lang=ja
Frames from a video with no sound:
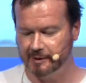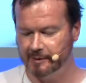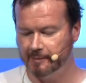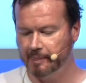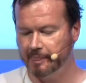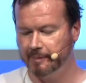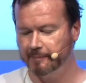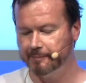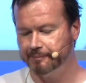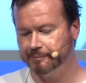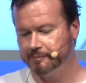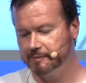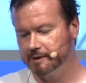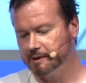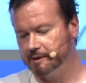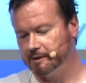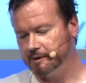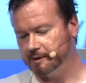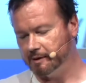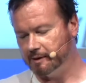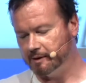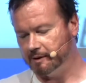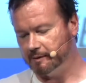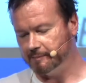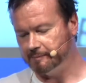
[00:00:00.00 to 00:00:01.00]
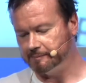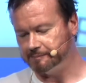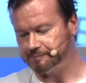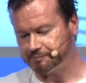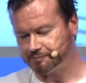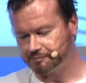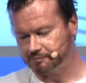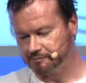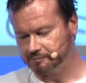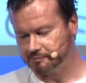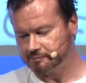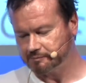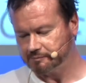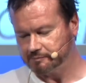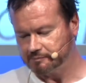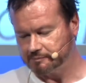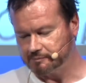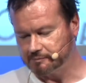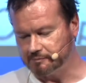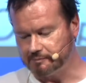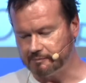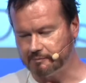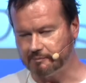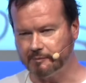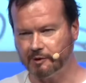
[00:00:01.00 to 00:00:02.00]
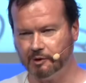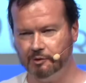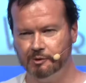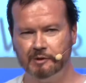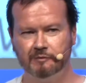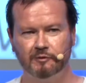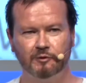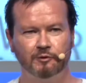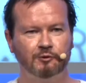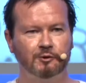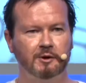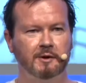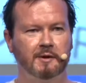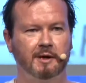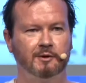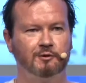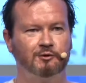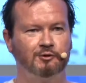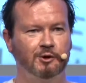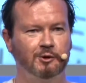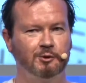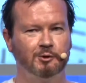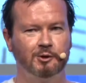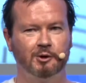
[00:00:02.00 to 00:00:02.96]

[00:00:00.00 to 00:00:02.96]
まあ、そういった悪いことばっかり言ってるのが知識人なんですけれども